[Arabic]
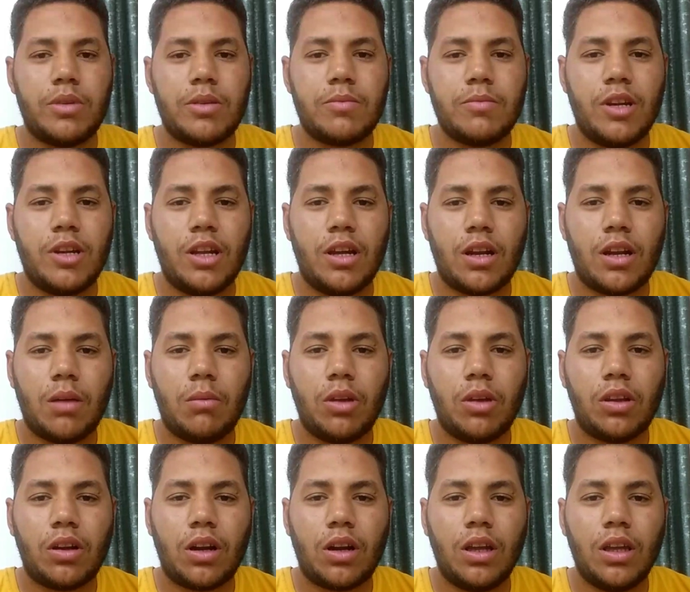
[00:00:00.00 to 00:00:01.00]
بسم الله
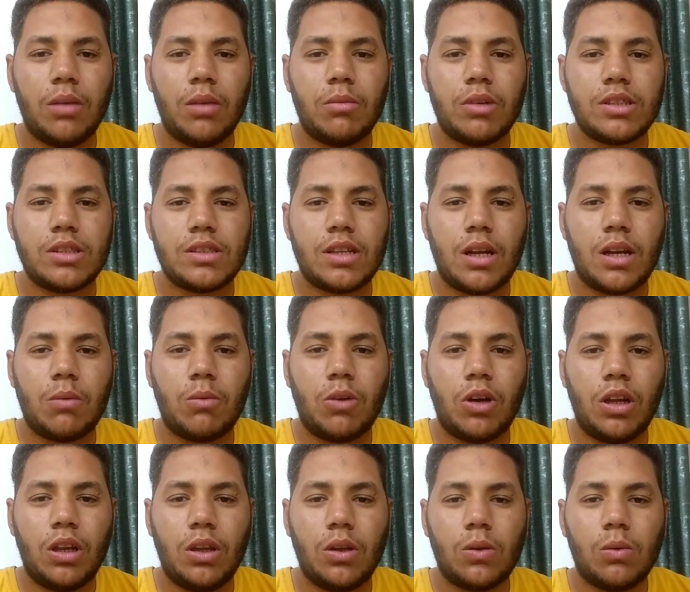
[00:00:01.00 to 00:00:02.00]
الرحمن الرحيم السلام
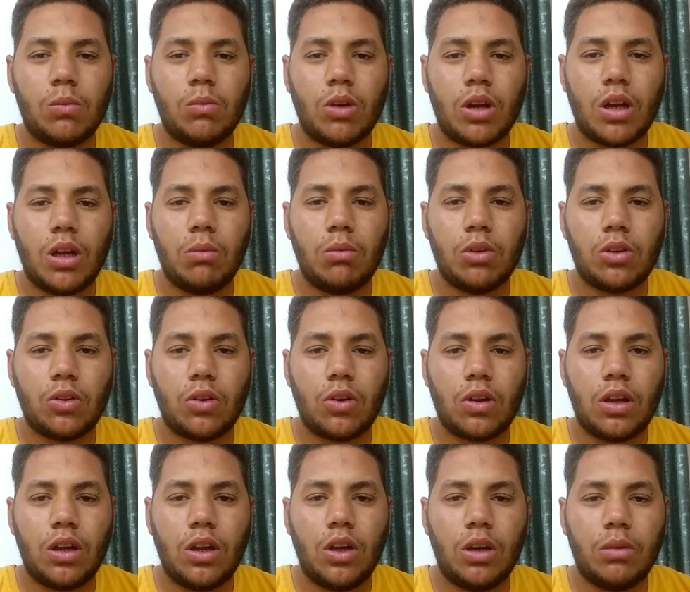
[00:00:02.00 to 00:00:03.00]
عليكم ورحمة
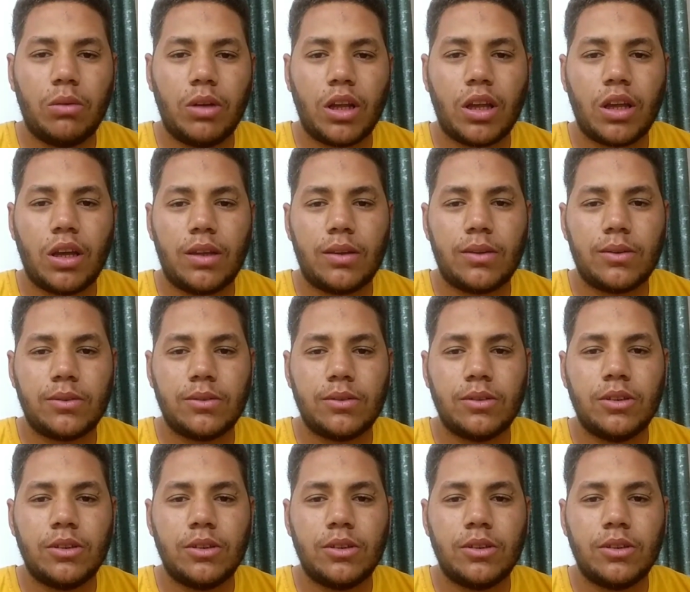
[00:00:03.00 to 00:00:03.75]
الله وبركاته